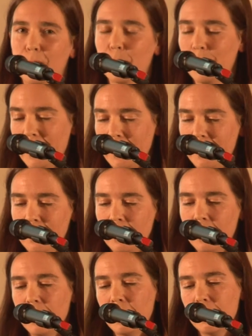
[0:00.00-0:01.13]
und Kollegen
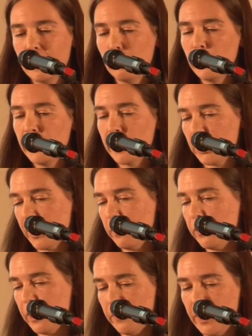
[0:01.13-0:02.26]
der Münchner
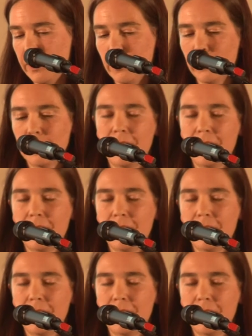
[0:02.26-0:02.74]
Stadtverwaltung,